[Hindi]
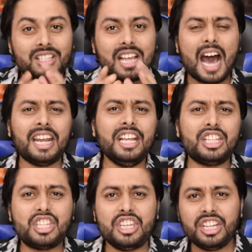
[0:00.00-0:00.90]

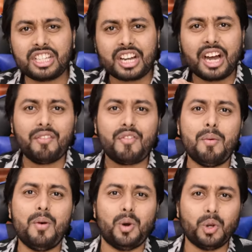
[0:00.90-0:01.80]
सारी चीज
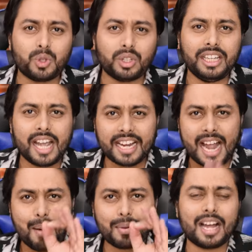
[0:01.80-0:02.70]
कंफर्म हो चुकी है
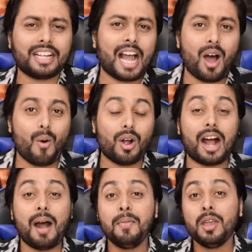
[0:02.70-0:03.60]
कैमरा क्या
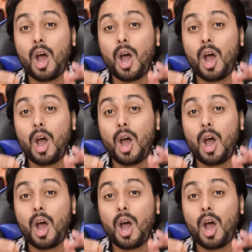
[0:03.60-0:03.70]
होगा